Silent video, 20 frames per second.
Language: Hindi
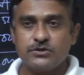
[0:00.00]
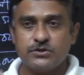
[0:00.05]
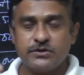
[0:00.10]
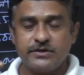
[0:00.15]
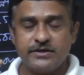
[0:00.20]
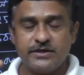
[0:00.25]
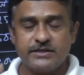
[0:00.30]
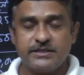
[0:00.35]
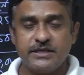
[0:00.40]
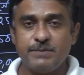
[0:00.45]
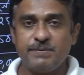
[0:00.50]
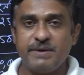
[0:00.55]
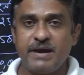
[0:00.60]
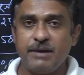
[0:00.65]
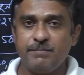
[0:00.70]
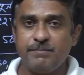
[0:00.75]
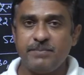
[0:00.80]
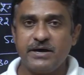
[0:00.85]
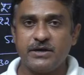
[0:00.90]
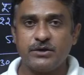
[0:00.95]
यदि
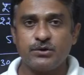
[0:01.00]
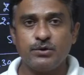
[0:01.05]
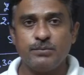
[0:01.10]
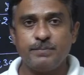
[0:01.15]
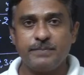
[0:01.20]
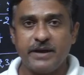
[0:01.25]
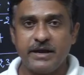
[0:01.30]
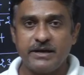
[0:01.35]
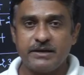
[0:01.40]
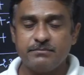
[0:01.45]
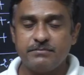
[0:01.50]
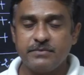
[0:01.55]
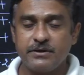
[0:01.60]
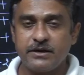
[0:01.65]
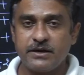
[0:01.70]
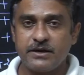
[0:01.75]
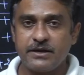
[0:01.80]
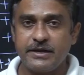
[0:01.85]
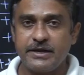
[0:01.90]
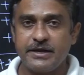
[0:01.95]
व्यापार को प्रारंभ
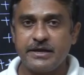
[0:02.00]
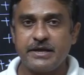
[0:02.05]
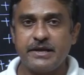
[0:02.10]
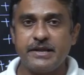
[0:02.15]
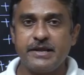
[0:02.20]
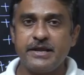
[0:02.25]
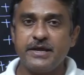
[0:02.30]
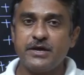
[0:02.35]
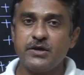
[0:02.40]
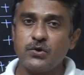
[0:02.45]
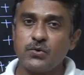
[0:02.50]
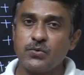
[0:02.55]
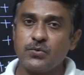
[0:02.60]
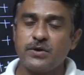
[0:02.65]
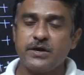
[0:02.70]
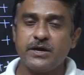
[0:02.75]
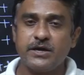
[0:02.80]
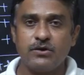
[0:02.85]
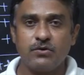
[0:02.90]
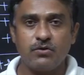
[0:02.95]
करने के लिए
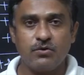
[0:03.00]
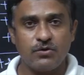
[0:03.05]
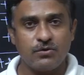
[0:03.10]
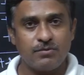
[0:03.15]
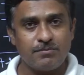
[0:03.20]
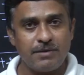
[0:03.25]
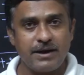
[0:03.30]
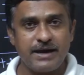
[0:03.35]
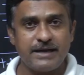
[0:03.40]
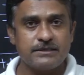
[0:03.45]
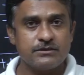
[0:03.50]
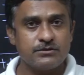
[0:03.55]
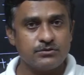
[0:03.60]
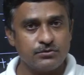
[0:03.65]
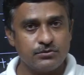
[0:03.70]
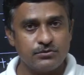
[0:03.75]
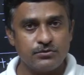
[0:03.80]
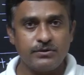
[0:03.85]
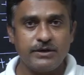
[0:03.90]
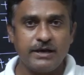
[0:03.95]
रोकड़ और माल
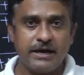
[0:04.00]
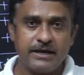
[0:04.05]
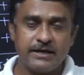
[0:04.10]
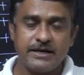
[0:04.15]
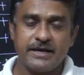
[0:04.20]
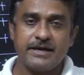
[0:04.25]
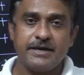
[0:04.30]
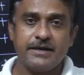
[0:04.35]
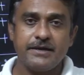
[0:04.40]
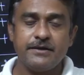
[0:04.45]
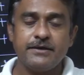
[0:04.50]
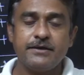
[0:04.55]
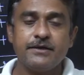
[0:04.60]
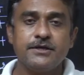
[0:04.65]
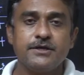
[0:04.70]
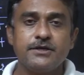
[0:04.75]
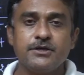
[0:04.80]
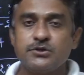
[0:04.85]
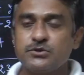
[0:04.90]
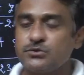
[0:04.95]
दोनों ला रहा है
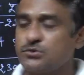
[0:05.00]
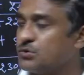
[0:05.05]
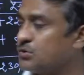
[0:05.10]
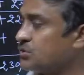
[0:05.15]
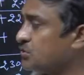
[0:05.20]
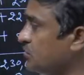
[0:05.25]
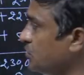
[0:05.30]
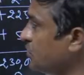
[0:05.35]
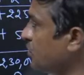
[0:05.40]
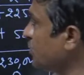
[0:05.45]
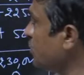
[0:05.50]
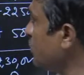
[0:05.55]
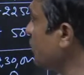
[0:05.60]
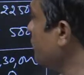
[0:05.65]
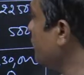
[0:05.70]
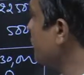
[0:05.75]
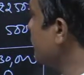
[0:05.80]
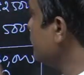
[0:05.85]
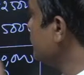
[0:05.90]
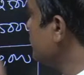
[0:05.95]
तो दोनों
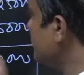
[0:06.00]
पूंजी